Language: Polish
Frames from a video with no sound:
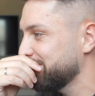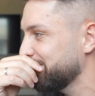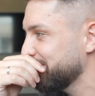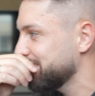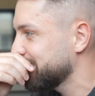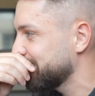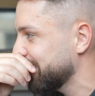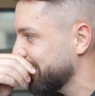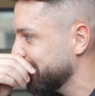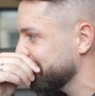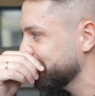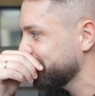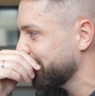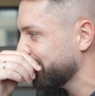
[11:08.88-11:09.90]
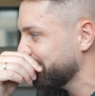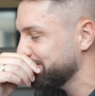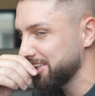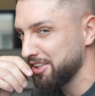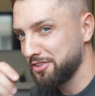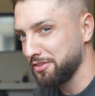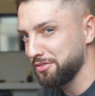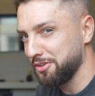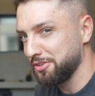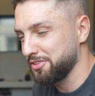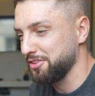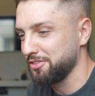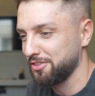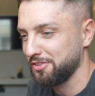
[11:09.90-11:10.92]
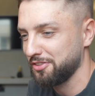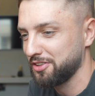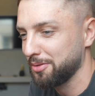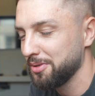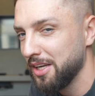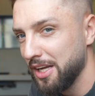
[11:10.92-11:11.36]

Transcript: moment, że, że miała mniejsze włoski, że coś tam,